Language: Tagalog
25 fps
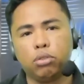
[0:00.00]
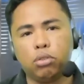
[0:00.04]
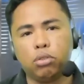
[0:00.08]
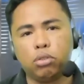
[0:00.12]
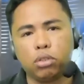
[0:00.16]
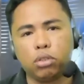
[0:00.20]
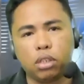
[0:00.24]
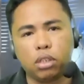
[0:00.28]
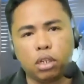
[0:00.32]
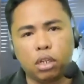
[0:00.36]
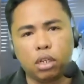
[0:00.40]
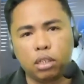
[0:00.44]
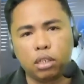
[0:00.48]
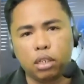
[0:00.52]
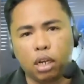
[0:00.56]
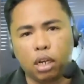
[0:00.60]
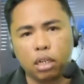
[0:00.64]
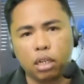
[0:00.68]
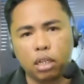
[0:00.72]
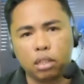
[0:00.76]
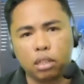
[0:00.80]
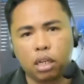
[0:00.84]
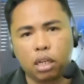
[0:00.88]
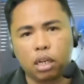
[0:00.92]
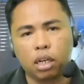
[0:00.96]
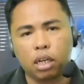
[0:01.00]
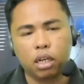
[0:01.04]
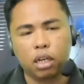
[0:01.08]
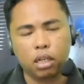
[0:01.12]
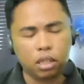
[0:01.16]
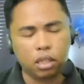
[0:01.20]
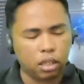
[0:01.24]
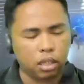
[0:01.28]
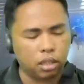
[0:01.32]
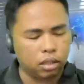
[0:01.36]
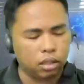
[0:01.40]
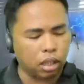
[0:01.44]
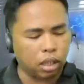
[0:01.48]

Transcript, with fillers: doon sa nangyaring talakayan,